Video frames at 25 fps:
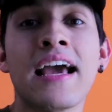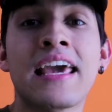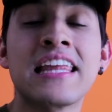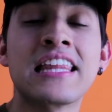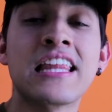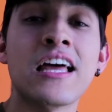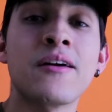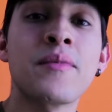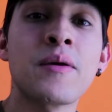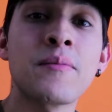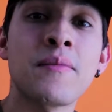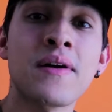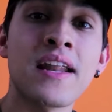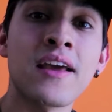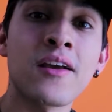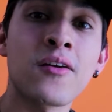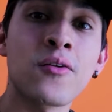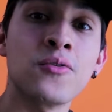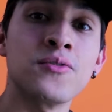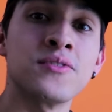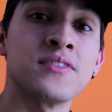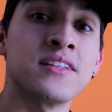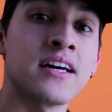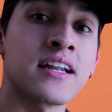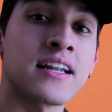Aquí también van a
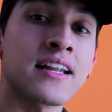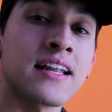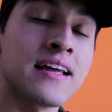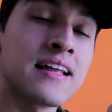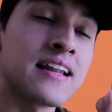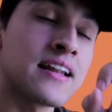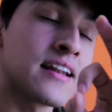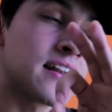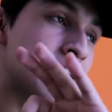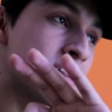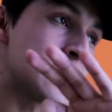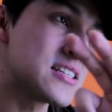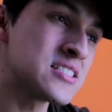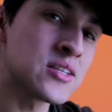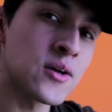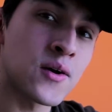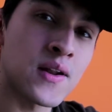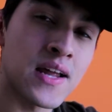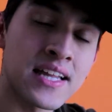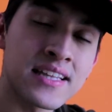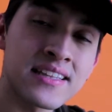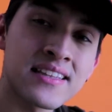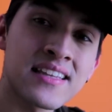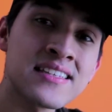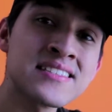encontrar
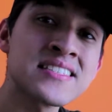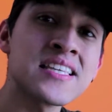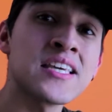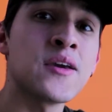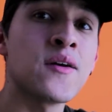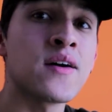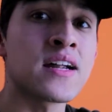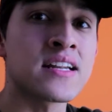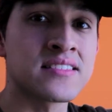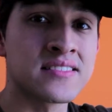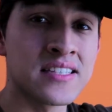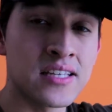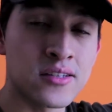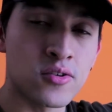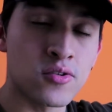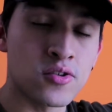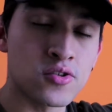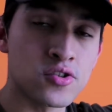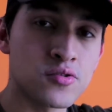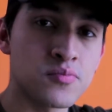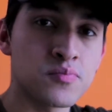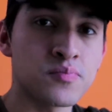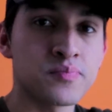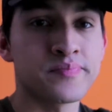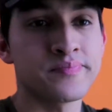restaurantes y
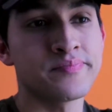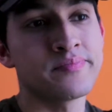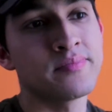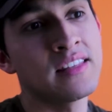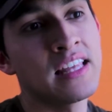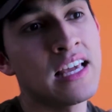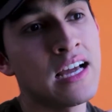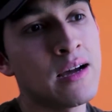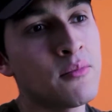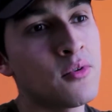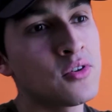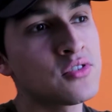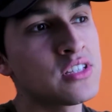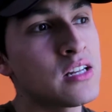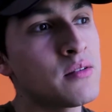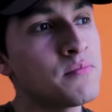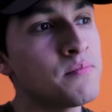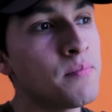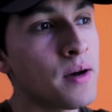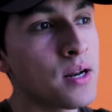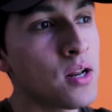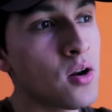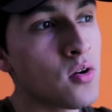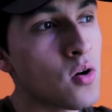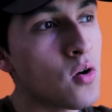barcitos. Digamos, el
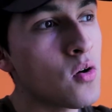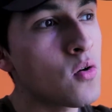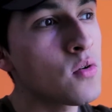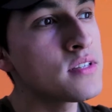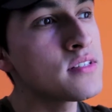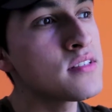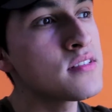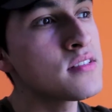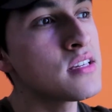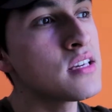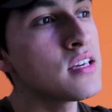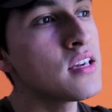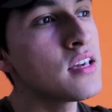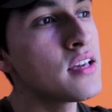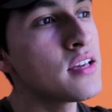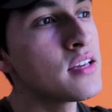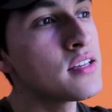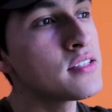barrio rojo en sí